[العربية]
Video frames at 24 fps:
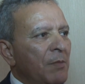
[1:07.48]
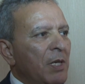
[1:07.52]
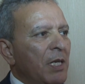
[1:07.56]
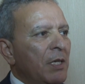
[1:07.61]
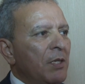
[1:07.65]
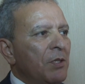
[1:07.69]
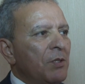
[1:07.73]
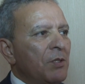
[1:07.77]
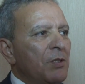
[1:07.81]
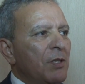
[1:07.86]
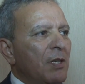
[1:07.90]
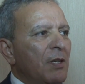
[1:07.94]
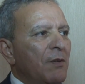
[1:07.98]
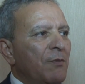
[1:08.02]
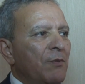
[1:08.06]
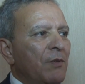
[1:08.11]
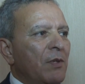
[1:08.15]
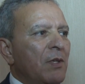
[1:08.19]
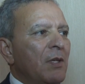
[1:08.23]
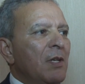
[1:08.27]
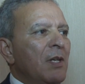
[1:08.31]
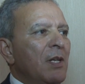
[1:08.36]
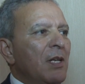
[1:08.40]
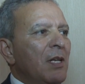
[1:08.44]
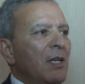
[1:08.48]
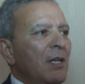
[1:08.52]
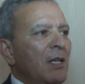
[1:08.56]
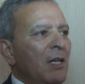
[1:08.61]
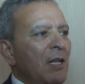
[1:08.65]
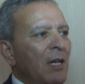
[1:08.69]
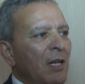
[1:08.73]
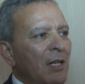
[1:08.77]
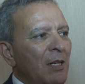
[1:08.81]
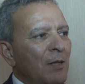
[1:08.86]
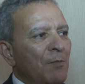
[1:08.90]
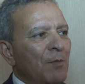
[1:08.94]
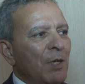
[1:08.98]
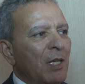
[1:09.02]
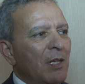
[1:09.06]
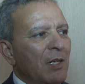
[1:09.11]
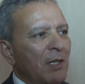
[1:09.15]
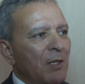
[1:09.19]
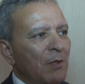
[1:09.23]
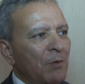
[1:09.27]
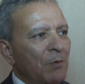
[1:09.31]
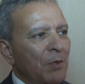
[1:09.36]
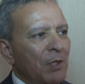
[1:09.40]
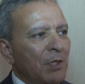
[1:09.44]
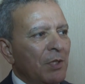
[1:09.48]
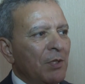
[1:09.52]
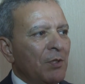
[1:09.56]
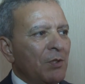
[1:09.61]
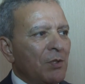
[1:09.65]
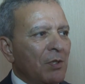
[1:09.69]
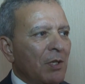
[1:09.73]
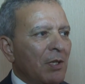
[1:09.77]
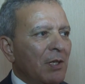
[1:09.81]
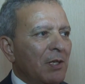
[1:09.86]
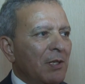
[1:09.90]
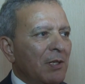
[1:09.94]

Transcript: المعيشه في العالم القروي ان شاء